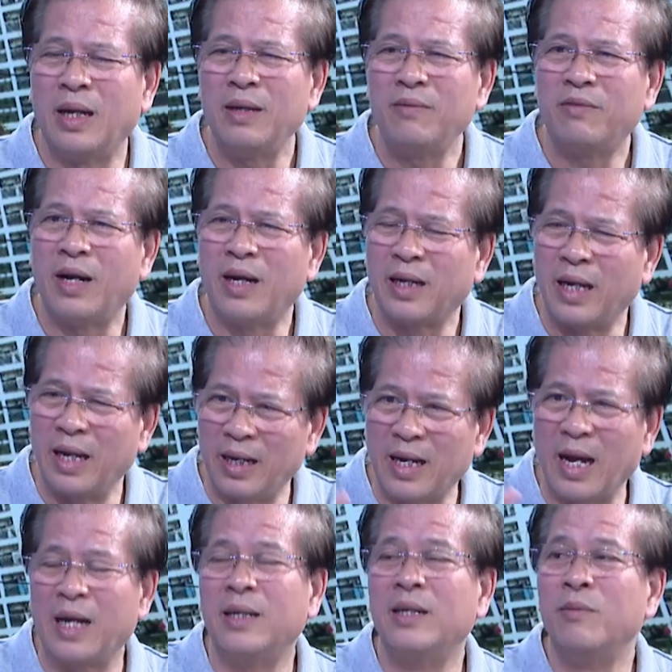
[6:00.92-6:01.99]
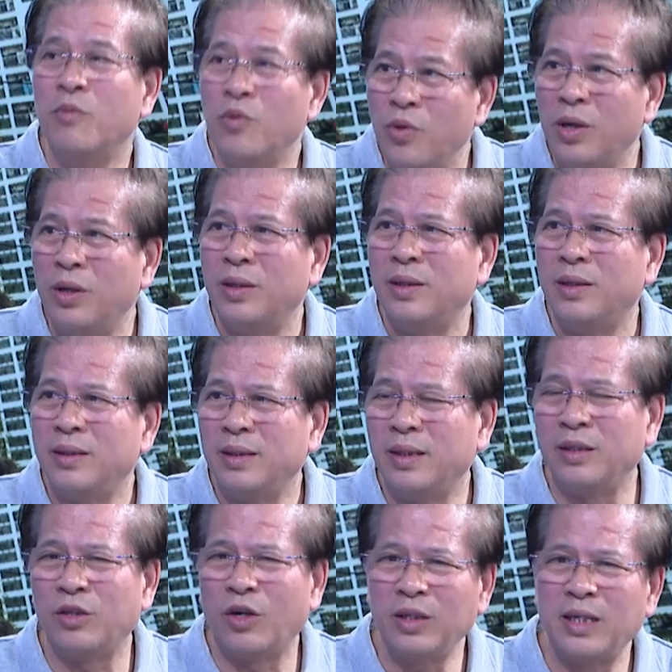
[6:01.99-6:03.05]
Đấy, và kể cả người mua
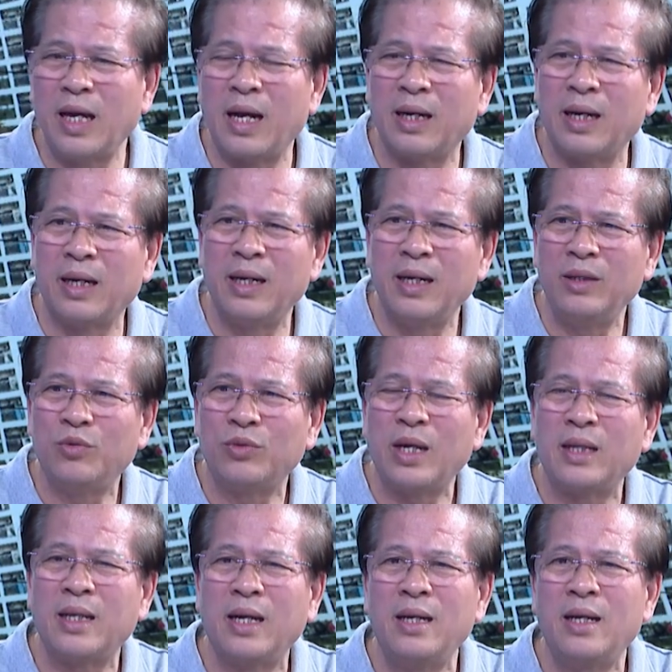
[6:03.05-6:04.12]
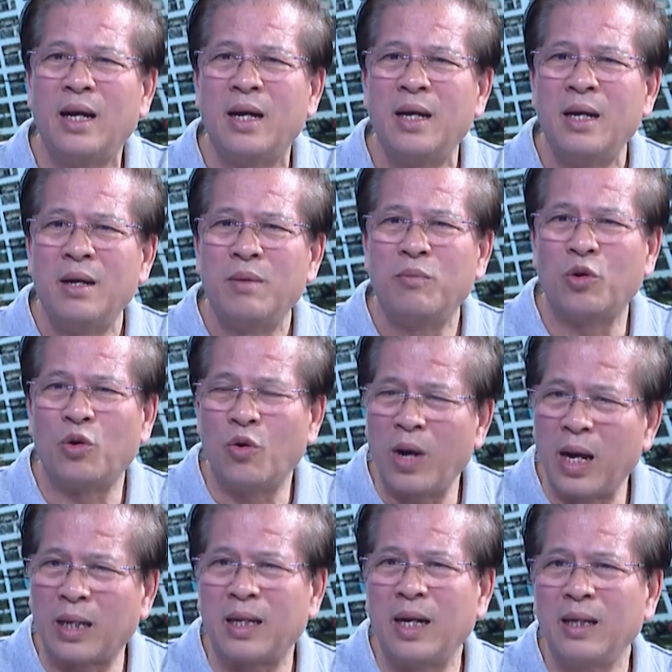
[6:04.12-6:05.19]
thì rõ ràng là ở đây chúng ta thấy là một
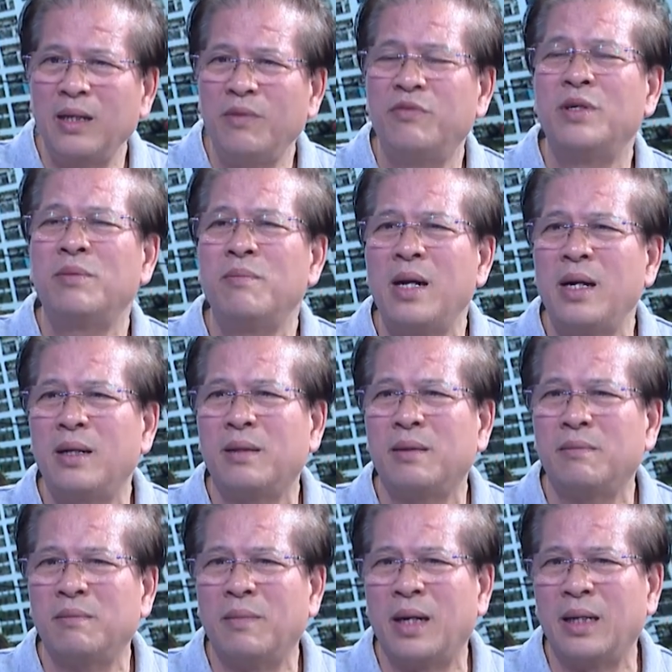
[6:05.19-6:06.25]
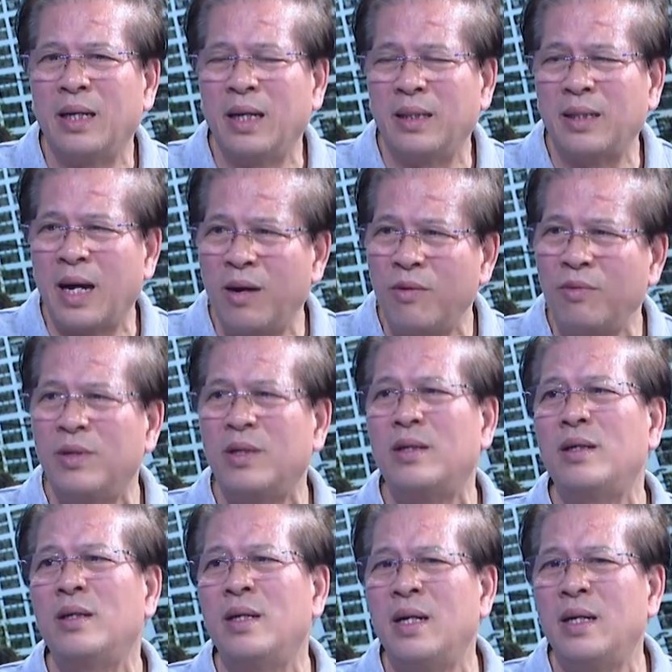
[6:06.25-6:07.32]
loạt các cái vướng mắc mà để tháo
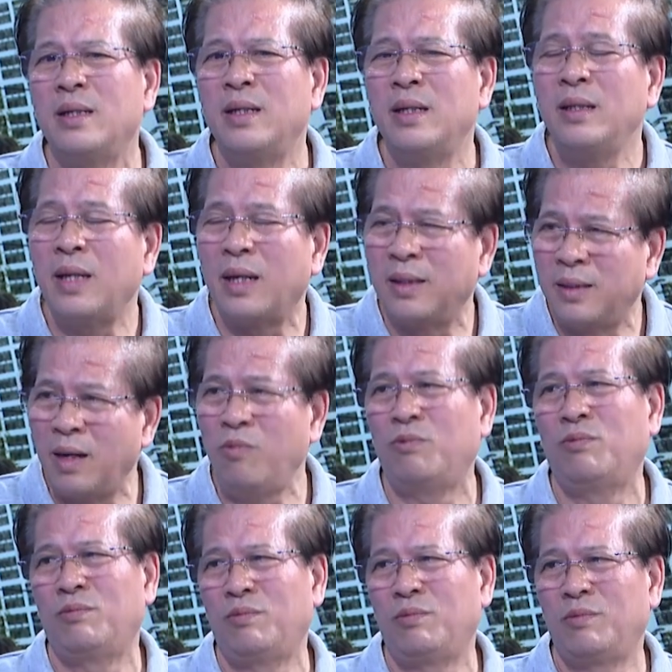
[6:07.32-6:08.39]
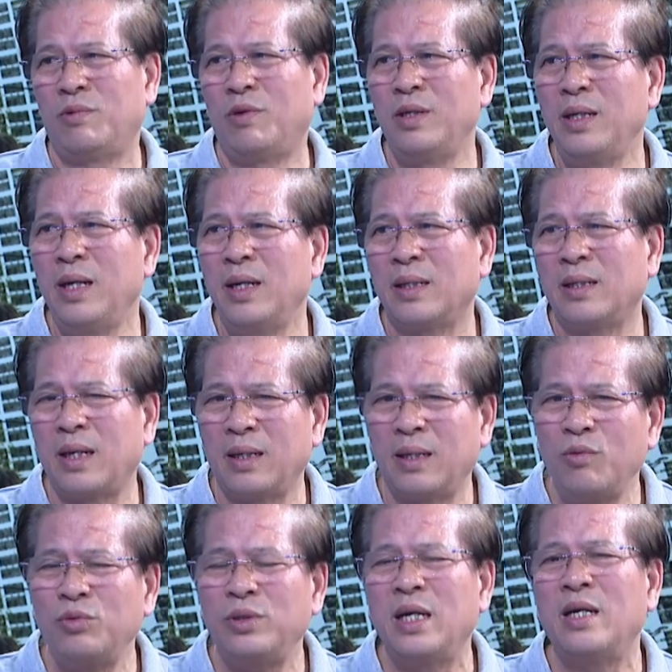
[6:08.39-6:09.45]
gỡ đến tận gốc, có nghĩa là
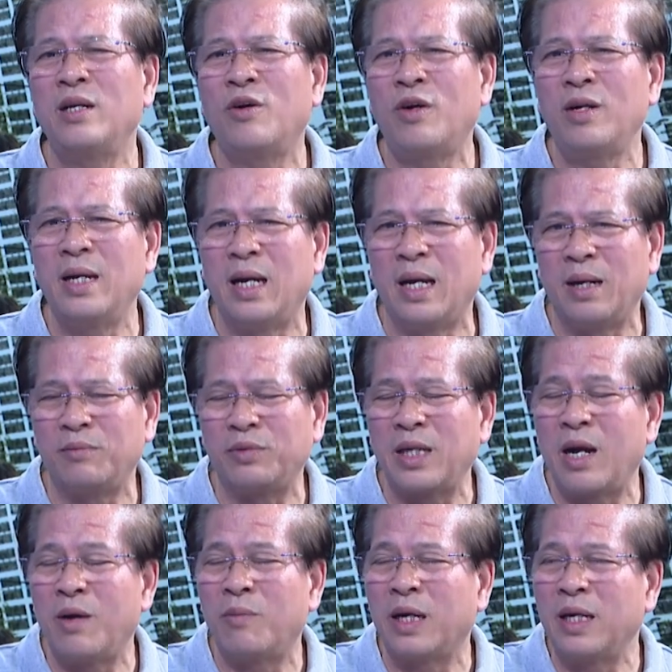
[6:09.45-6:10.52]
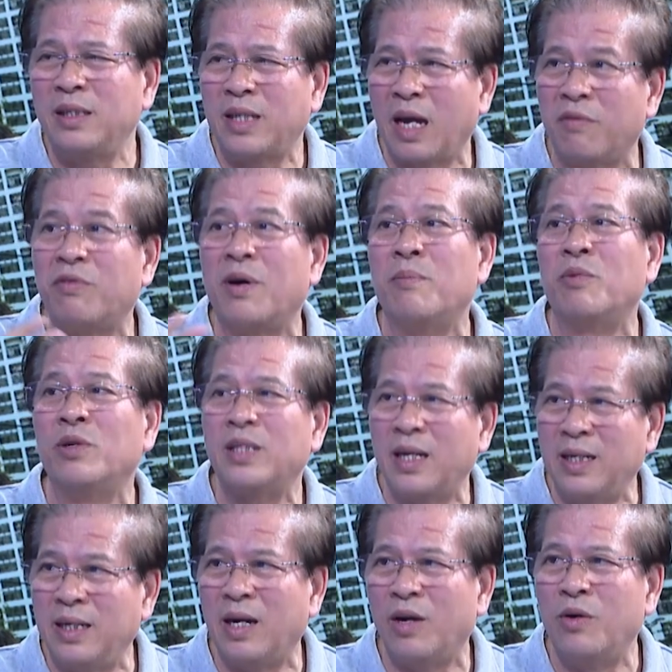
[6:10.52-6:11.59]
tận gốc rễ nó, để làm sao mà cái sản phẩm nó
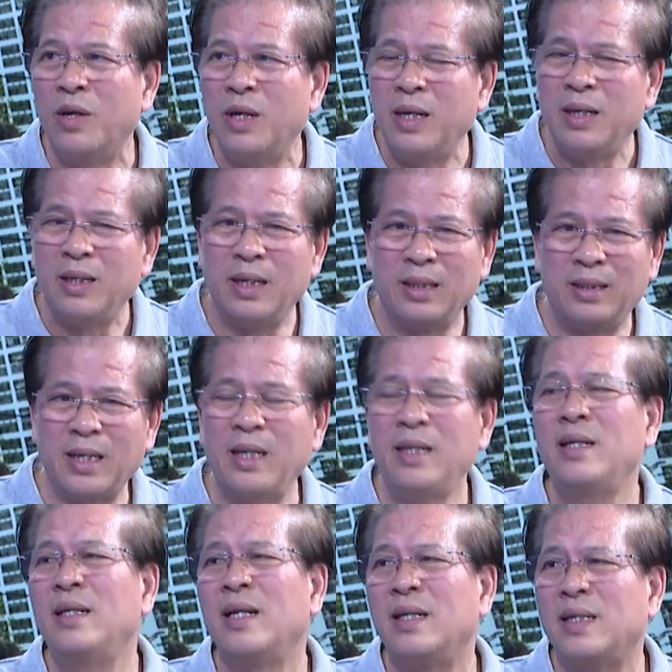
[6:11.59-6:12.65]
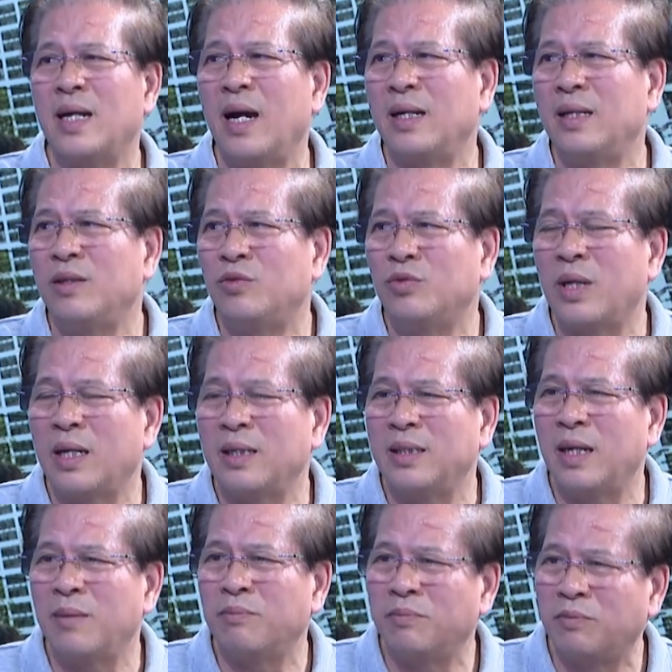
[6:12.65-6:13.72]
ra nhiều, để tránh cái tình trạng như chúng ta
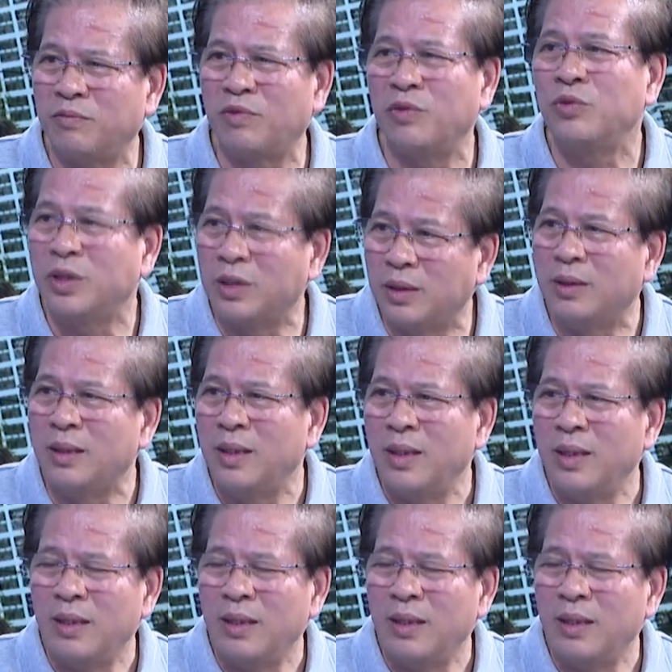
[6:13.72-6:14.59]
xem phóng sự.